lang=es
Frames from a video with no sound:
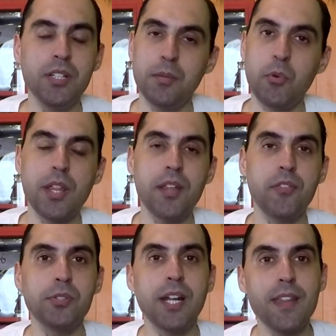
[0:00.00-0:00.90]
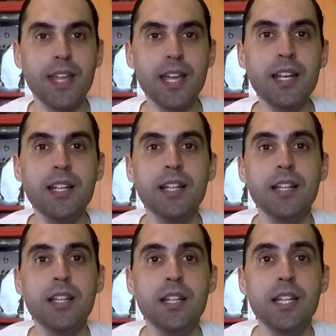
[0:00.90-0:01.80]
voy a disfrutar de él
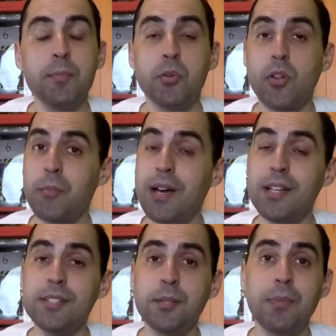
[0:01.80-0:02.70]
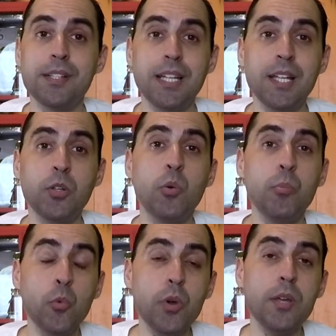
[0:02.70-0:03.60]
y por lo demás, pasad
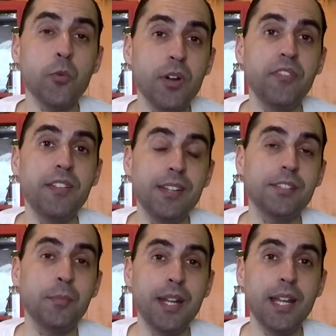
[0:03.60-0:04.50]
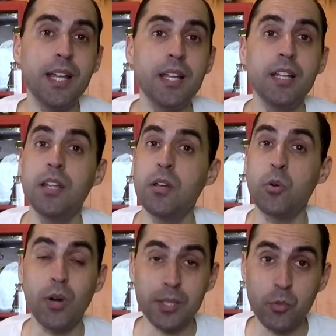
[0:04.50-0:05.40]
un muy buen fin de semana,
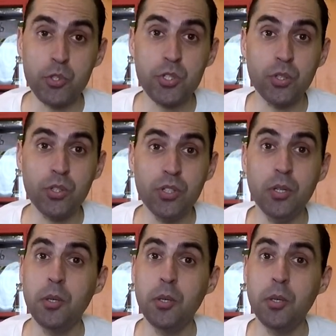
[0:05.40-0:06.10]
jugad mucho,